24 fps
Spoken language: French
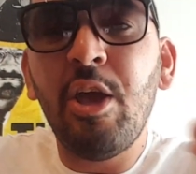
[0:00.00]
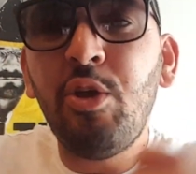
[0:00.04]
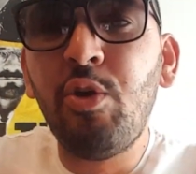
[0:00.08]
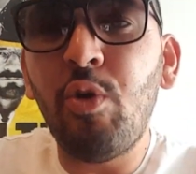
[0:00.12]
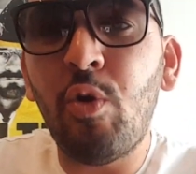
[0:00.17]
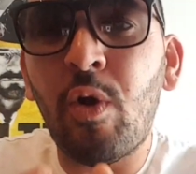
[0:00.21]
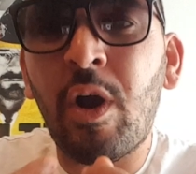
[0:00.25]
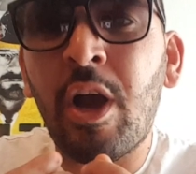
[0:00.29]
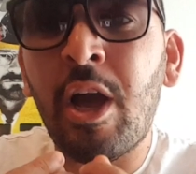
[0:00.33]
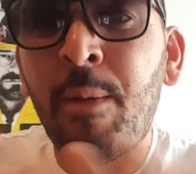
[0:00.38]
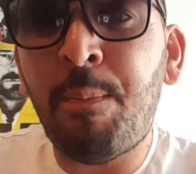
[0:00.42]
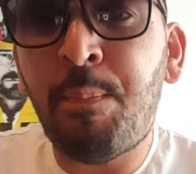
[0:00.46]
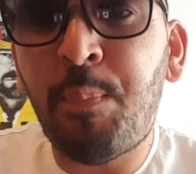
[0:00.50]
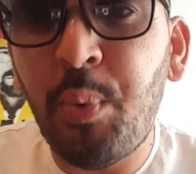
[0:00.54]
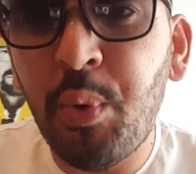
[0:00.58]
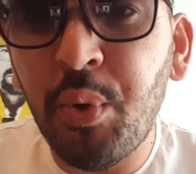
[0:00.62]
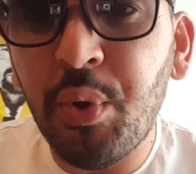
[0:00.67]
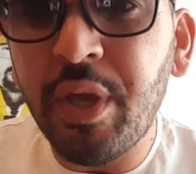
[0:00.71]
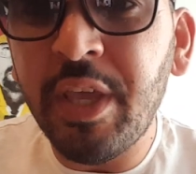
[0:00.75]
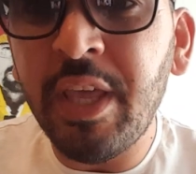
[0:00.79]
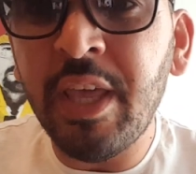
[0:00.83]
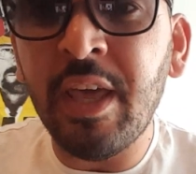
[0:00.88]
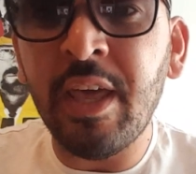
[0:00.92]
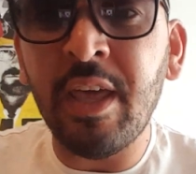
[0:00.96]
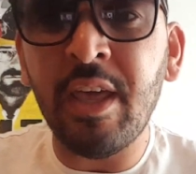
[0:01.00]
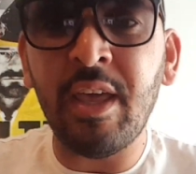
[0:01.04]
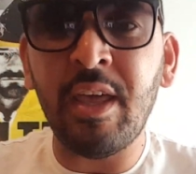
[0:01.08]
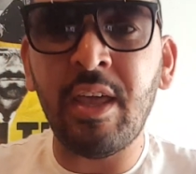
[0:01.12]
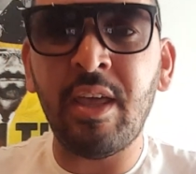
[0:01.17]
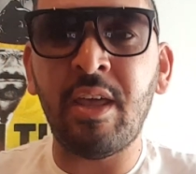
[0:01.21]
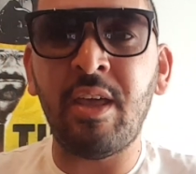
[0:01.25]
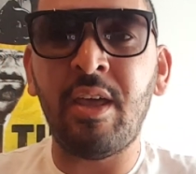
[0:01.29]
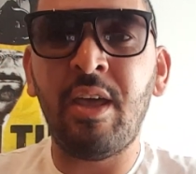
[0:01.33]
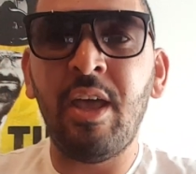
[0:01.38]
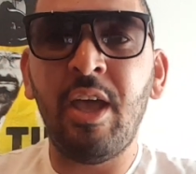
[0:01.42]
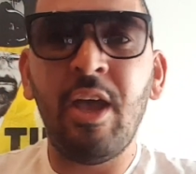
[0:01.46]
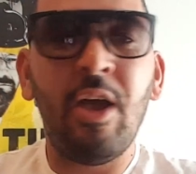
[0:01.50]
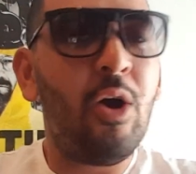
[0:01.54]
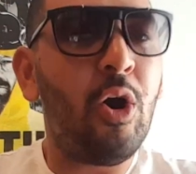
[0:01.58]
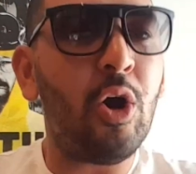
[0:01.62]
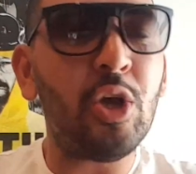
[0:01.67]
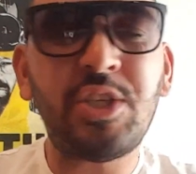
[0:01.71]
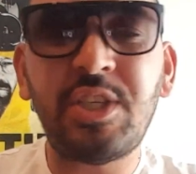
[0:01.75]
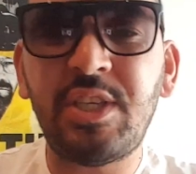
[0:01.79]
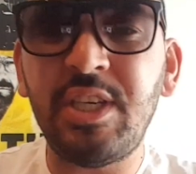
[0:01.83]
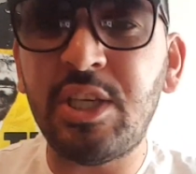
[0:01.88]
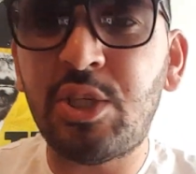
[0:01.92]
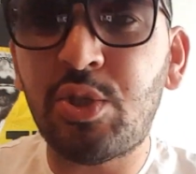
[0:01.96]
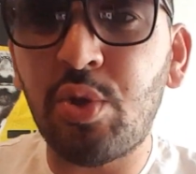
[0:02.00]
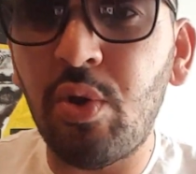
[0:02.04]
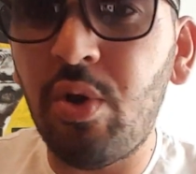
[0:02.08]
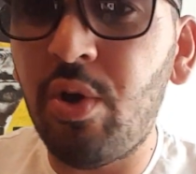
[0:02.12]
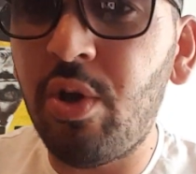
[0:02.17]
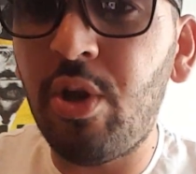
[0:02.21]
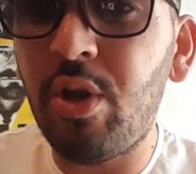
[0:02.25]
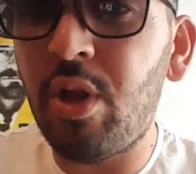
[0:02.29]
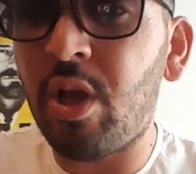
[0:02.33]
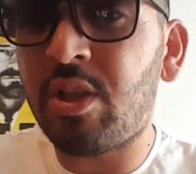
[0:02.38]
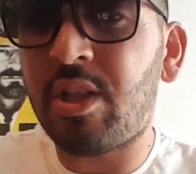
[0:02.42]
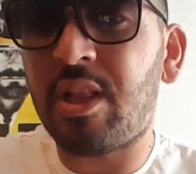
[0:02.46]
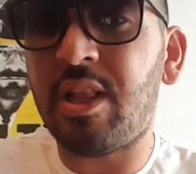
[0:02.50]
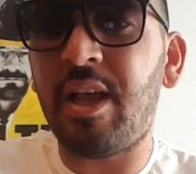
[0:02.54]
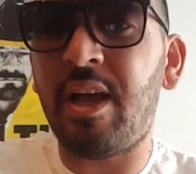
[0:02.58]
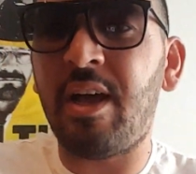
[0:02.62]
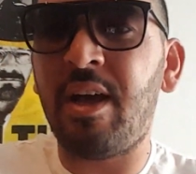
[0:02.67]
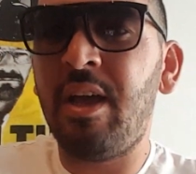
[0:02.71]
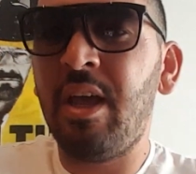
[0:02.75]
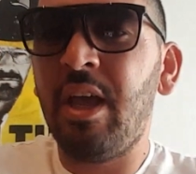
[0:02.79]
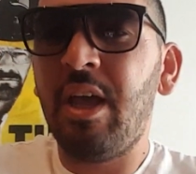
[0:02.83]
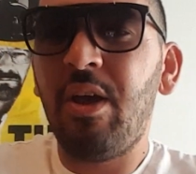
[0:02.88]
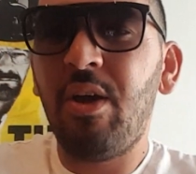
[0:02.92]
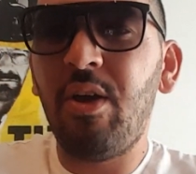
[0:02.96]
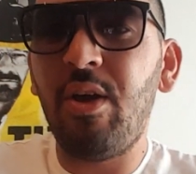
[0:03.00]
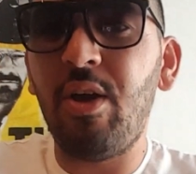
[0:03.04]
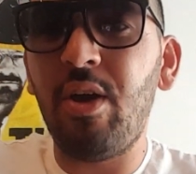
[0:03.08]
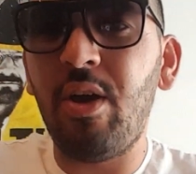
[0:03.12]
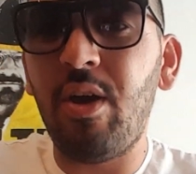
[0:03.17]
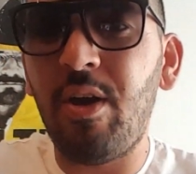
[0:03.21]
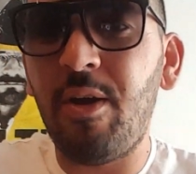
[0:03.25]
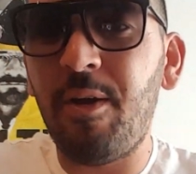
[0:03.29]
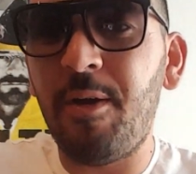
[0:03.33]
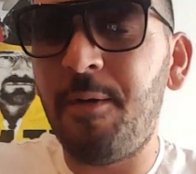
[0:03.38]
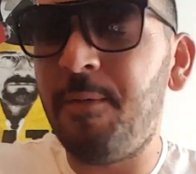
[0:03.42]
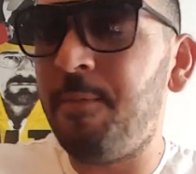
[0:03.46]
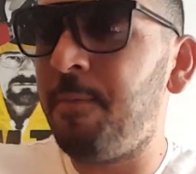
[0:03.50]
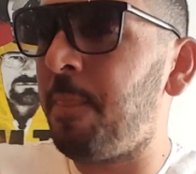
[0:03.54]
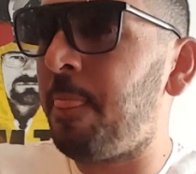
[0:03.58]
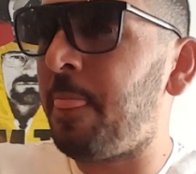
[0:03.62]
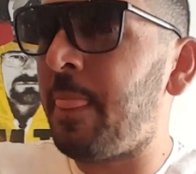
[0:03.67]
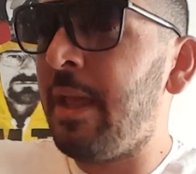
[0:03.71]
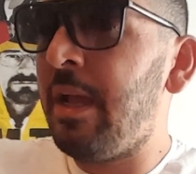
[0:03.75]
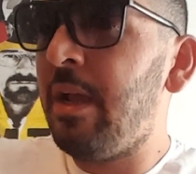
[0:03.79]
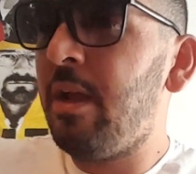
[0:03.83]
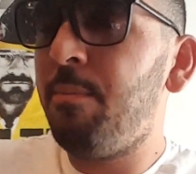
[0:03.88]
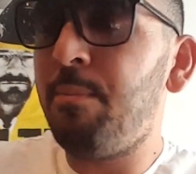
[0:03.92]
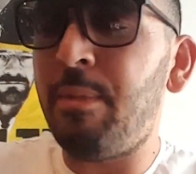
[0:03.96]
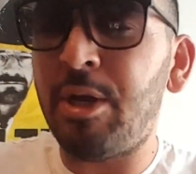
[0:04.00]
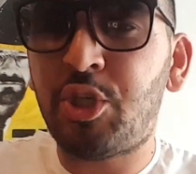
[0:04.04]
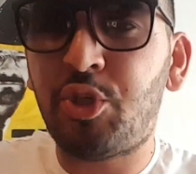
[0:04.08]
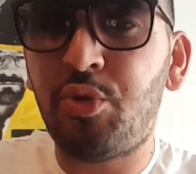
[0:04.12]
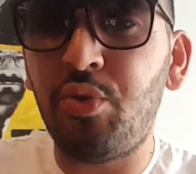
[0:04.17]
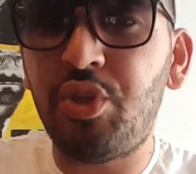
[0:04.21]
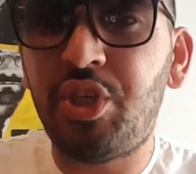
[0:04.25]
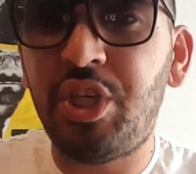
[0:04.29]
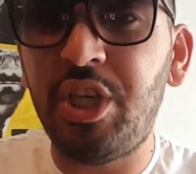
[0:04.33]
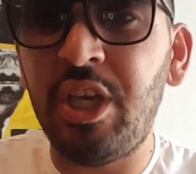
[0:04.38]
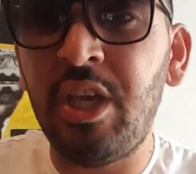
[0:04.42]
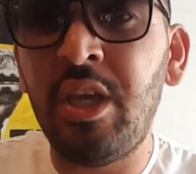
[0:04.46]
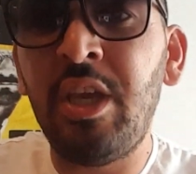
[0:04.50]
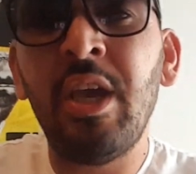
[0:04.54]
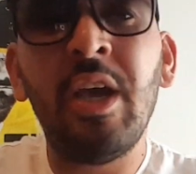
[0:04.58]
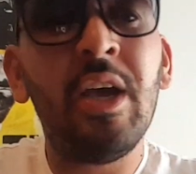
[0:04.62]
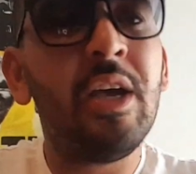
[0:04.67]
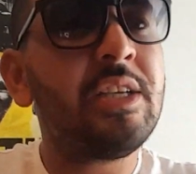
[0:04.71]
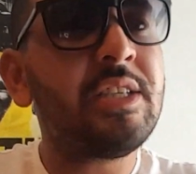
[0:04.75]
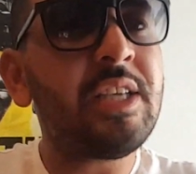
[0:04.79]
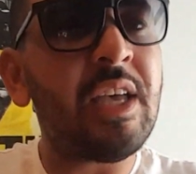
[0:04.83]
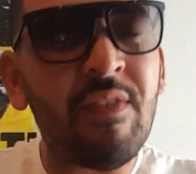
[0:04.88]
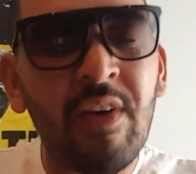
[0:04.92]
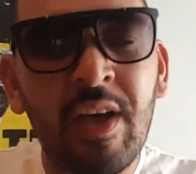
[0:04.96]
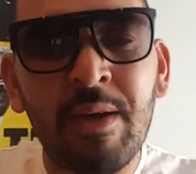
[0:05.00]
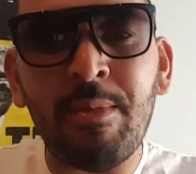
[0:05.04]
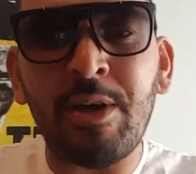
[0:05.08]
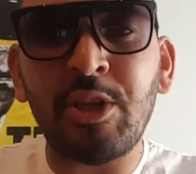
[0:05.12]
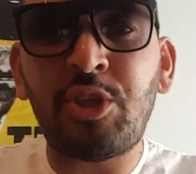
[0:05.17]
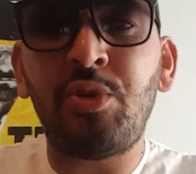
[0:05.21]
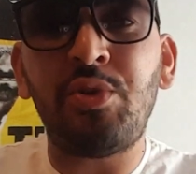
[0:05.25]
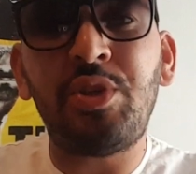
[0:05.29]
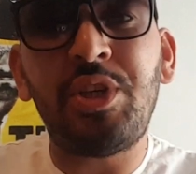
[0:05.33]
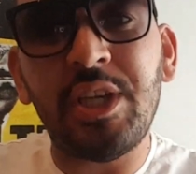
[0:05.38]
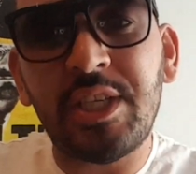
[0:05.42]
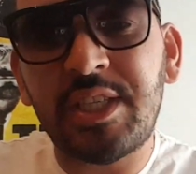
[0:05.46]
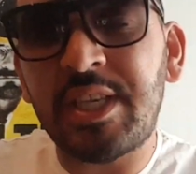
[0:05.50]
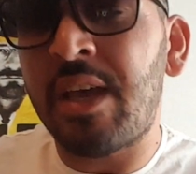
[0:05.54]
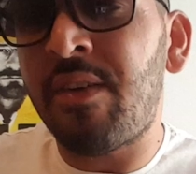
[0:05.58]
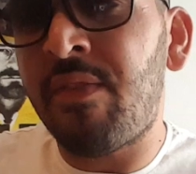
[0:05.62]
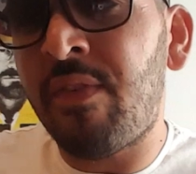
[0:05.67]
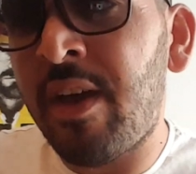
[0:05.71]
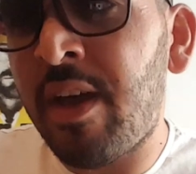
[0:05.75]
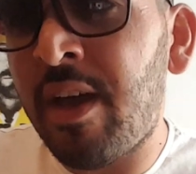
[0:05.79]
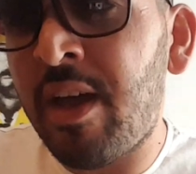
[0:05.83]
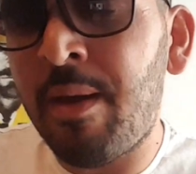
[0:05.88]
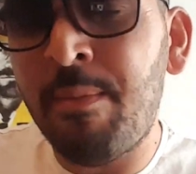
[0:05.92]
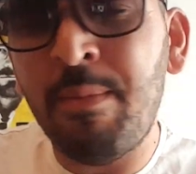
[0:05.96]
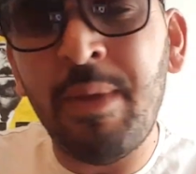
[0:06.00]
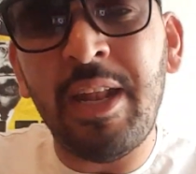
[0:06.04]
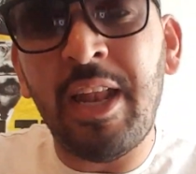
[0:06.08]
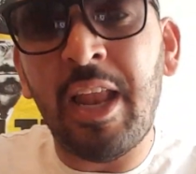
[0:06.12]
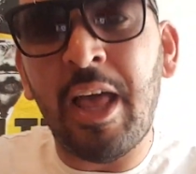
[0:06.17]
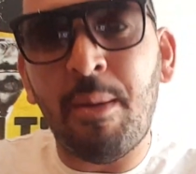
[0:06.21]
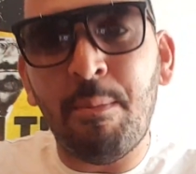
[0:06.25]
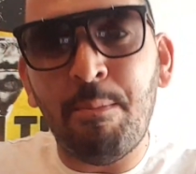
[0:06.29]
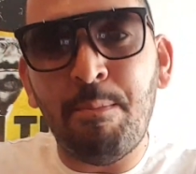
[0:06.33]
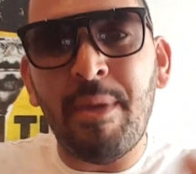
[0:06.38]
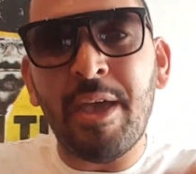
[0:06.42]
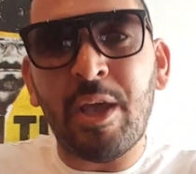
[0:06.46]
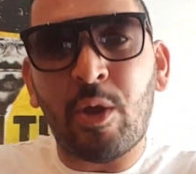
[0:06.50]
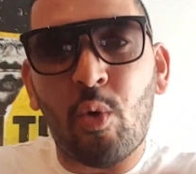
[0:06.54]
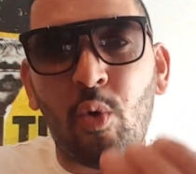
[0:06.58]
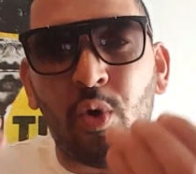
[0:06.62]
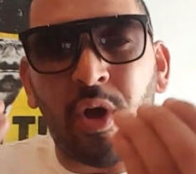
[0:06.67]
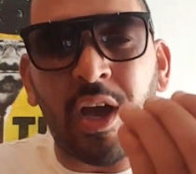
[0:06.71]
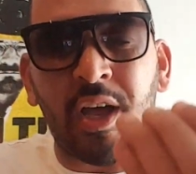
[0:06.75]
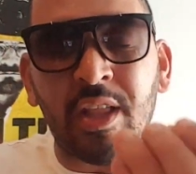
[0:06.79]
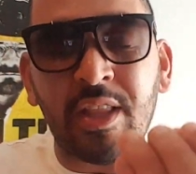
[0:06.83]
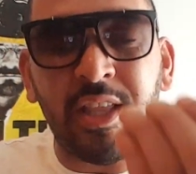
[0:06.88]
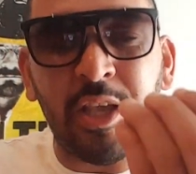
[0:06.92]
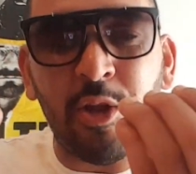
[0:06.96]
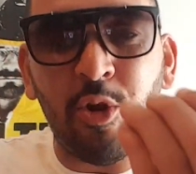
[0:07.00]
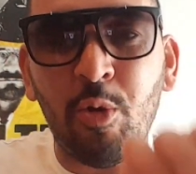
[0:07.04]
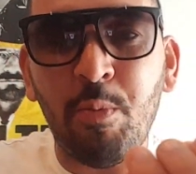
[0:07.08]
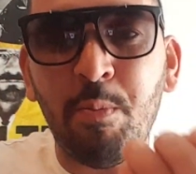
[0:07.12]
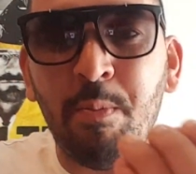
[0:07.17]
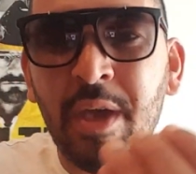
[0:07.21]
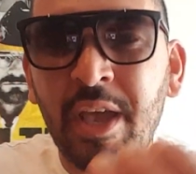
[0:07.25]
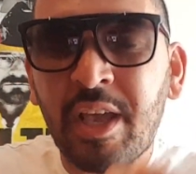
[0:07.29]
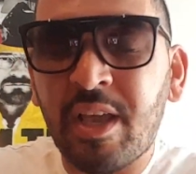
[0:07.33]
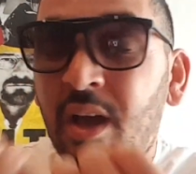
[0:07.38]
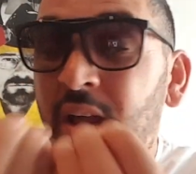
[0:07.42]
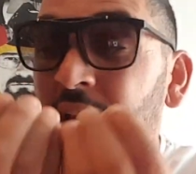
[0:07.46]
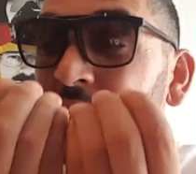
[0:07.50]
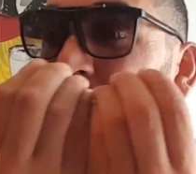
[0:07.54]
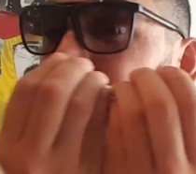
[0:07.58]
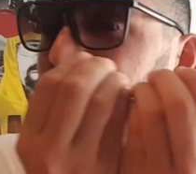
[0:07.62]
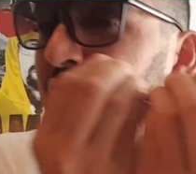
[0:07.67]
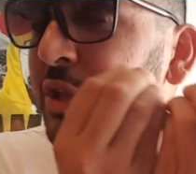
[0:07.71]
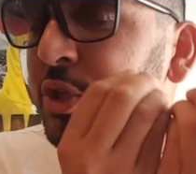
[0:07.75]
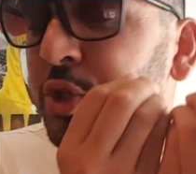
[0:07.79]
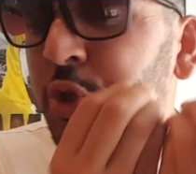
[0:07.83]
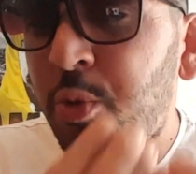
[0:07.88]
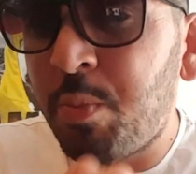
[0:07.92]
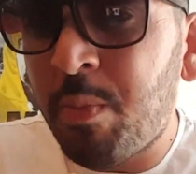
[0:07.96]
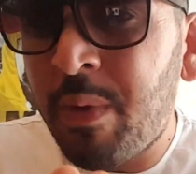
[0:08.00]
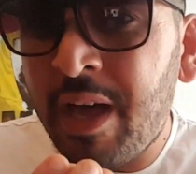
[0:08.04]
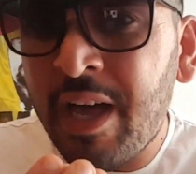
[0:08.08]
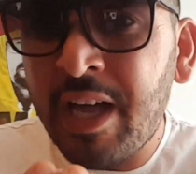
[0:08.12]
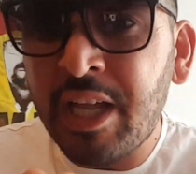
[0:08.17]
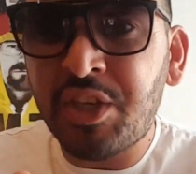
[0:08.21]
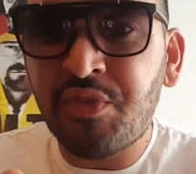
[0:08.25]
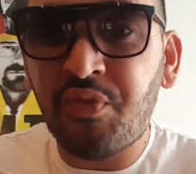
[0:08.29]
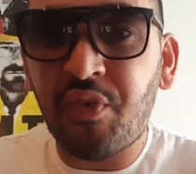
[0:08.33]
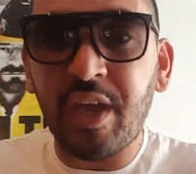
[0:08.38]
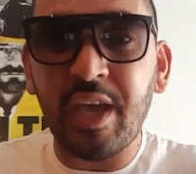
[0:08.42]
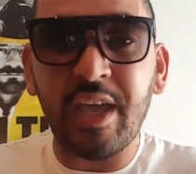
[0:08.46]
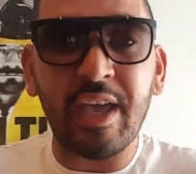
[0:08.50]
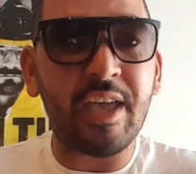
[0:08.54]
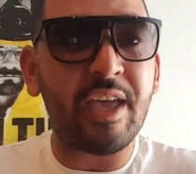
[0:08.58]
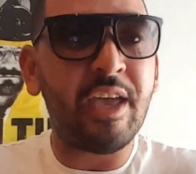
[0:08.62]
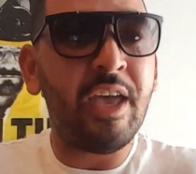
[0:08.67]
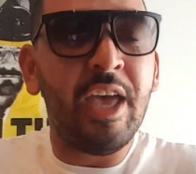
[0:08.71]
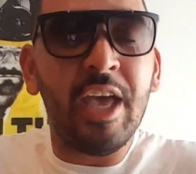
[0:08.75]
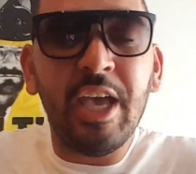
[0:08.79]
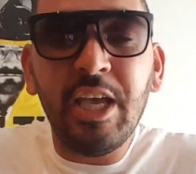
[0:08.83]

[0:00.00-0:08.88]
Il y aura plus rien. Oh, si euh, l'autre là, euh, Matuidi, ça va, Matuidi, ça va. Mais la mec, regardez le mec à la fin du match, frère.